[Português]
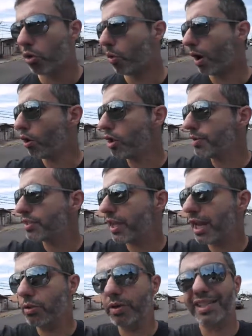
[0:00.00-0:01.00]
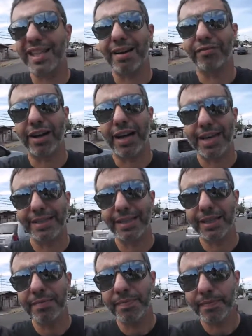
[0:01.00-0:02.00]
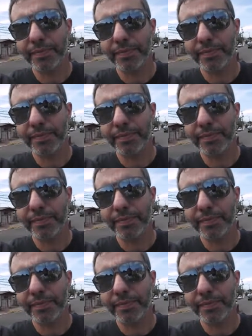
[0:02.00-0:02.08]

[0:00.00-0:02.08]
O arroio esteio extravasa